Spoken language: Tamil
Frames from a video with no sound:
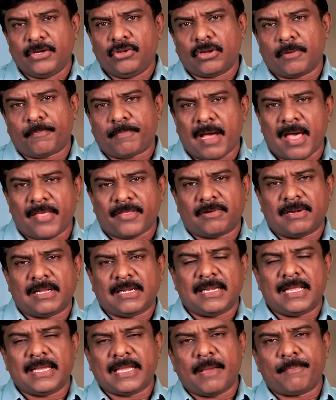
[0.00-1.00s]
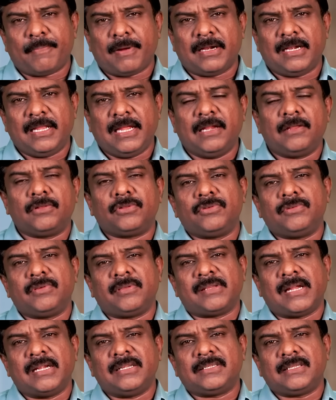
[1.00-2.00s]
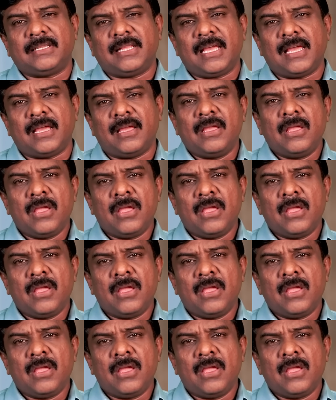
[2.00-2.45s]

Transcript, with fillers: எடியூரப்பா ஆதரவாளர்கள்லாம் கேட்பாங்கல்ல எழுபத்தஞ்சு வயசு இல்லை